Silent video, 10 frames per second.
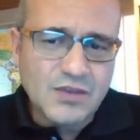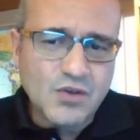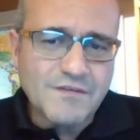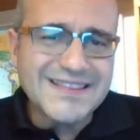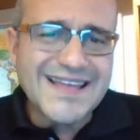e
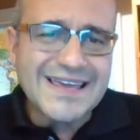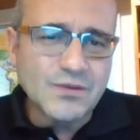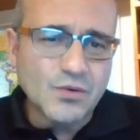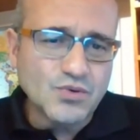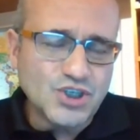nova
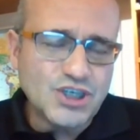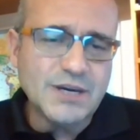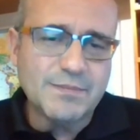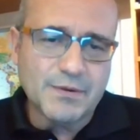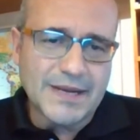
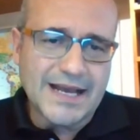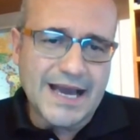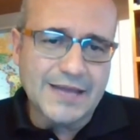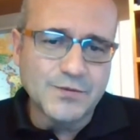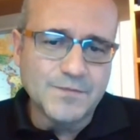tecnologia para o
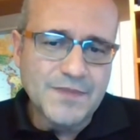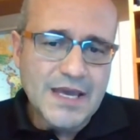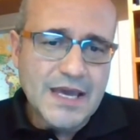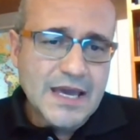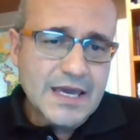mercado.
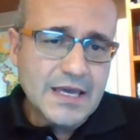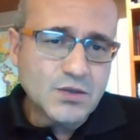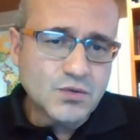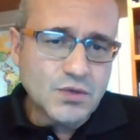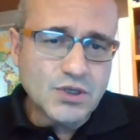
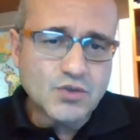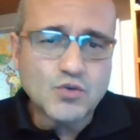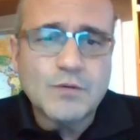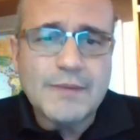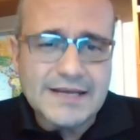Isso,
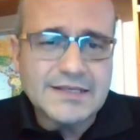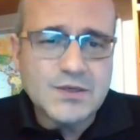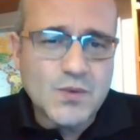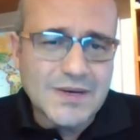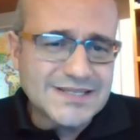isso no
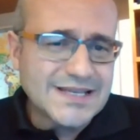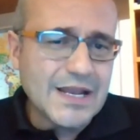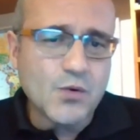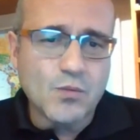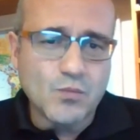Brasil
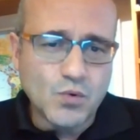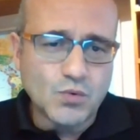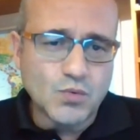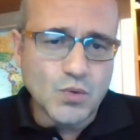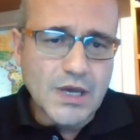acelerou
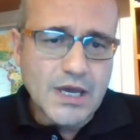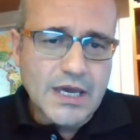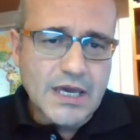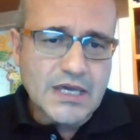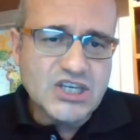muito
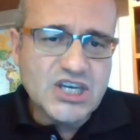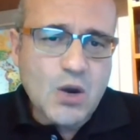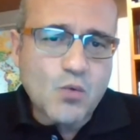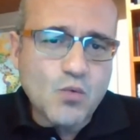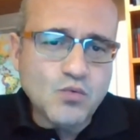e de
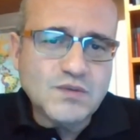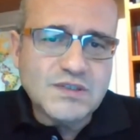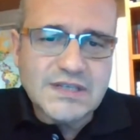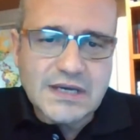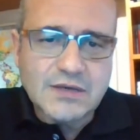
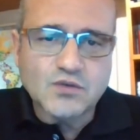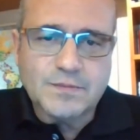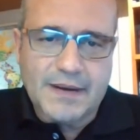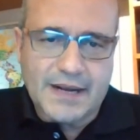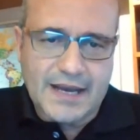alguns
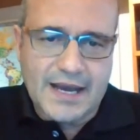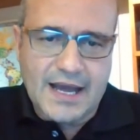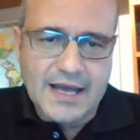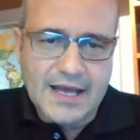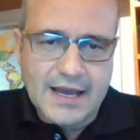anos para
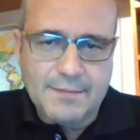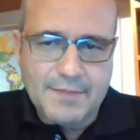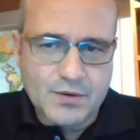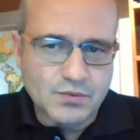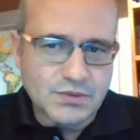cá, a
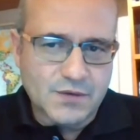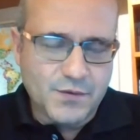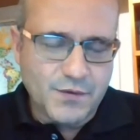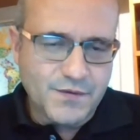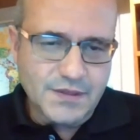pergunta que
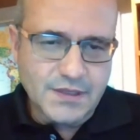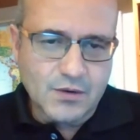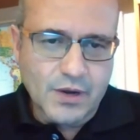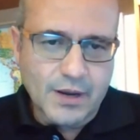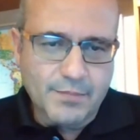foi feita
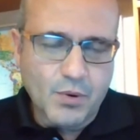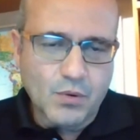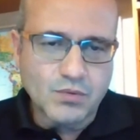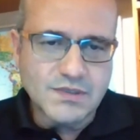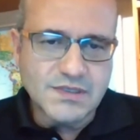agora há
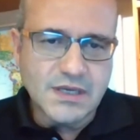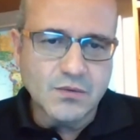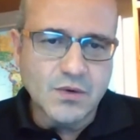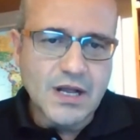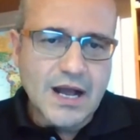pouco,
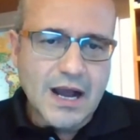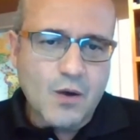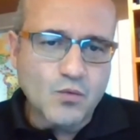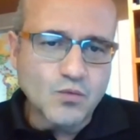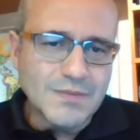dizendo
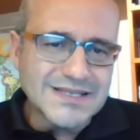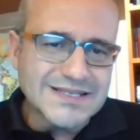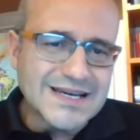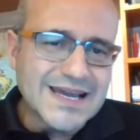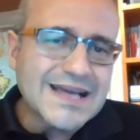
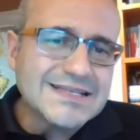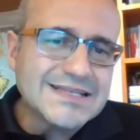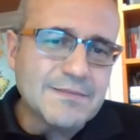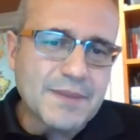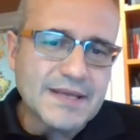algumas
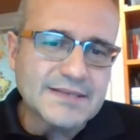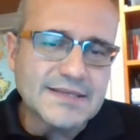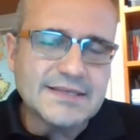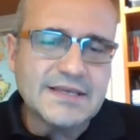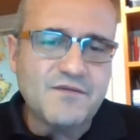grandes
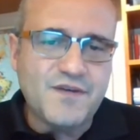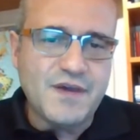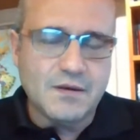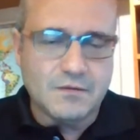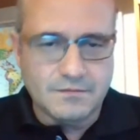empresas se
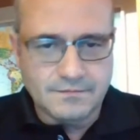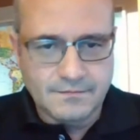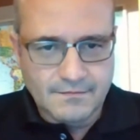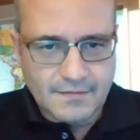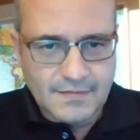viram
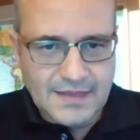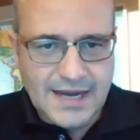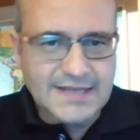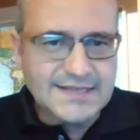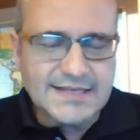
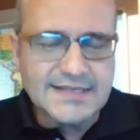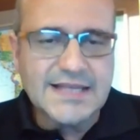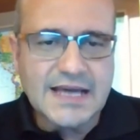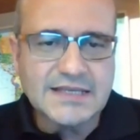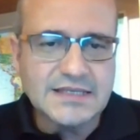na
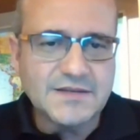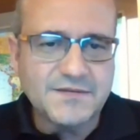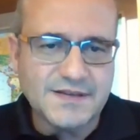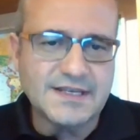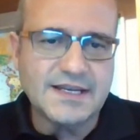necessidade de
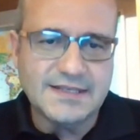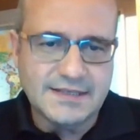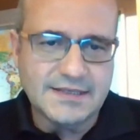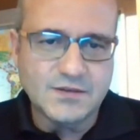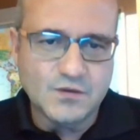fazer
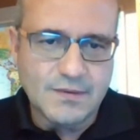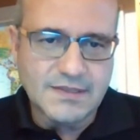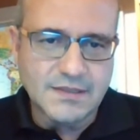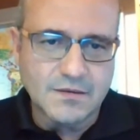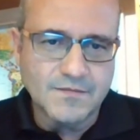essa
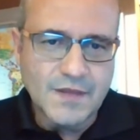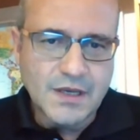transformação.